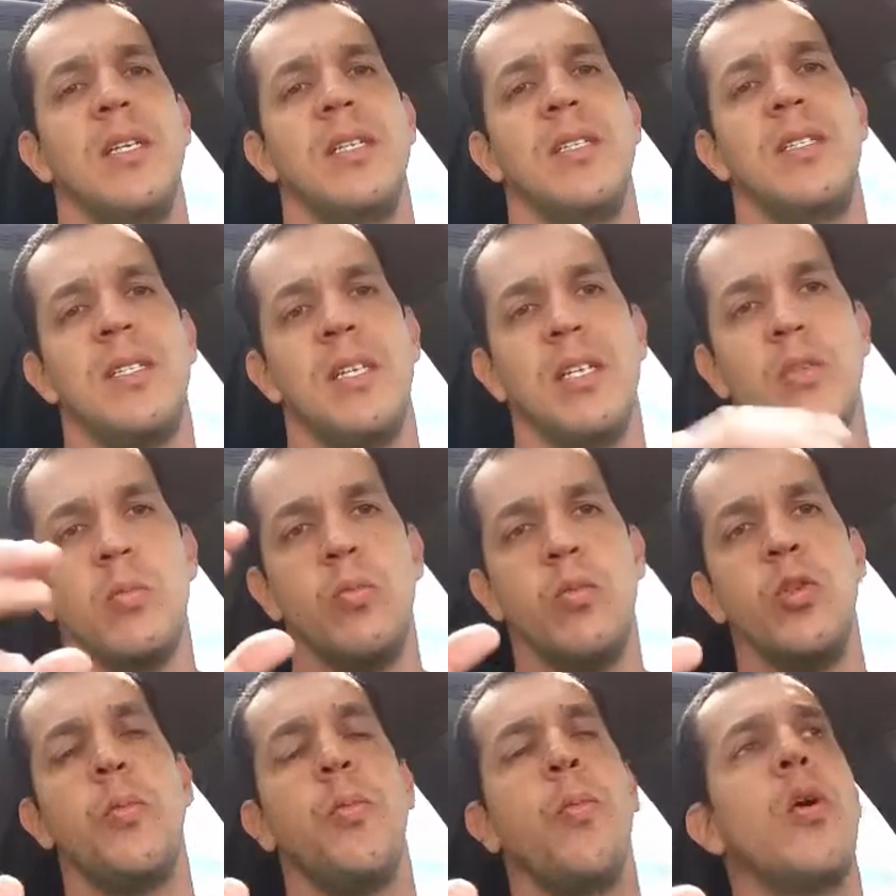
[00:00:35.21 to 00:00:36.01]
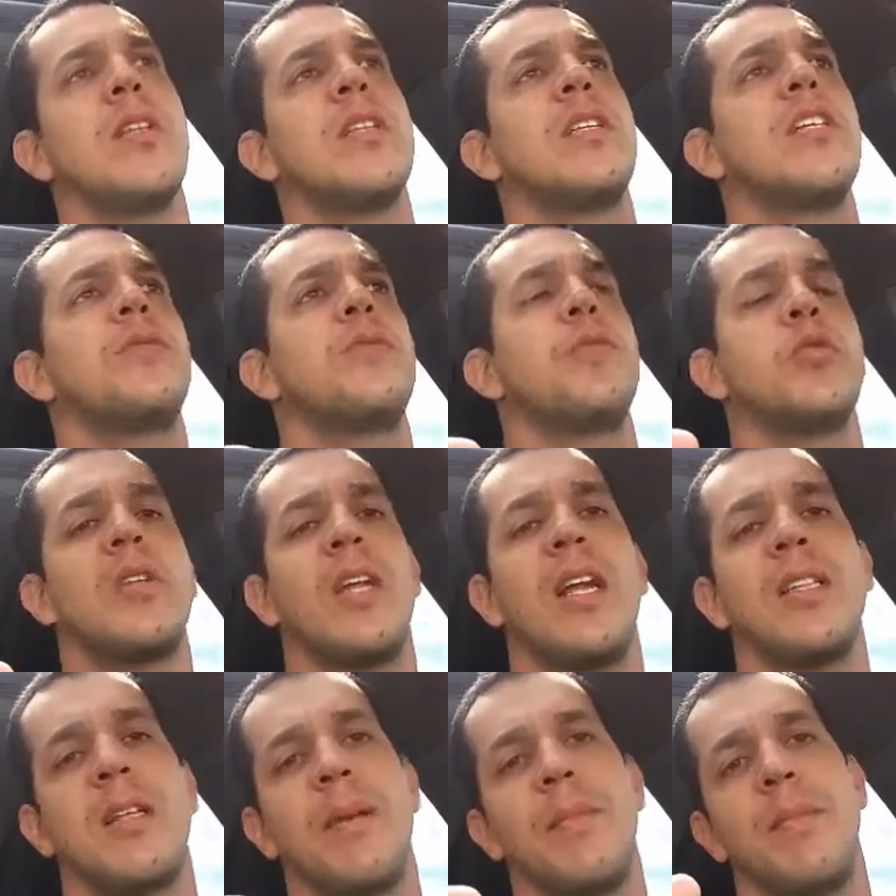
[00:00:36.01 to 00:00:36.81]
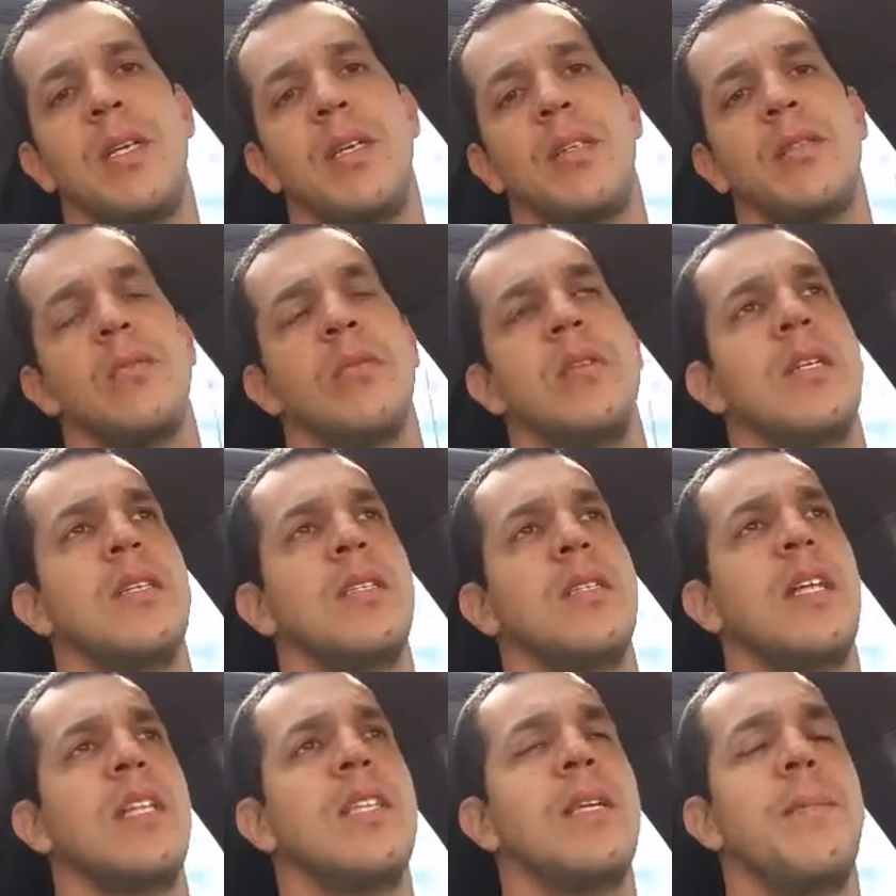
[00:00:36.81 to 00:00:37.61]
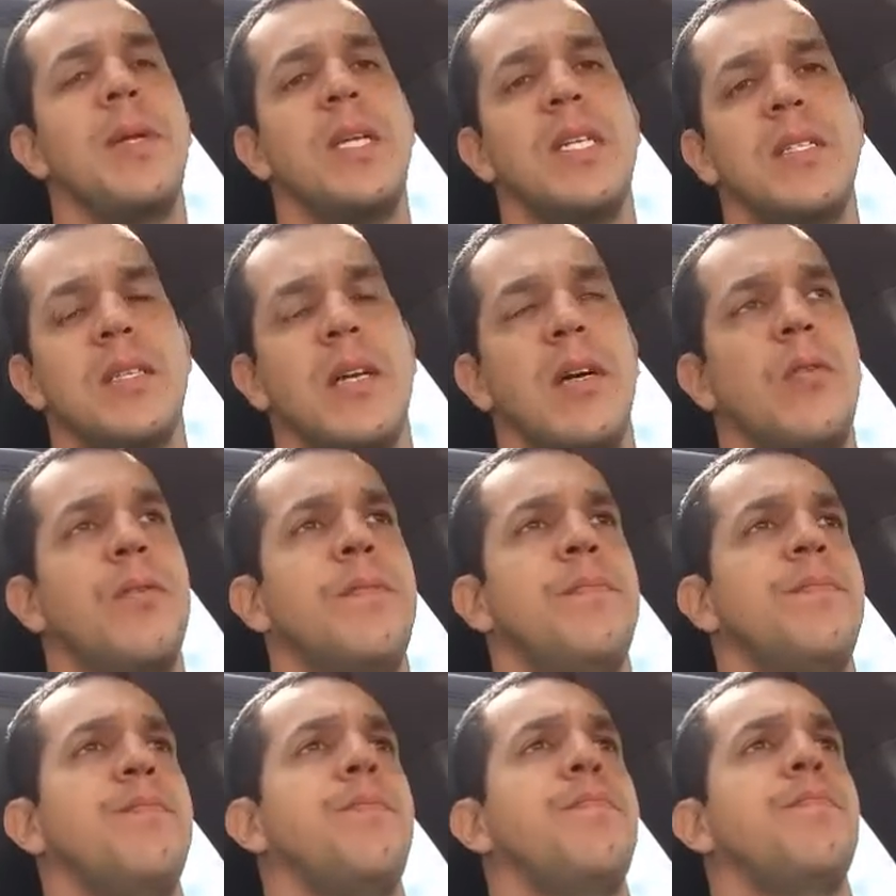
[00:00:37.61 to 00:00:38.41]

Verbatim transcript: sendo muito importante para o tratamento da depressão.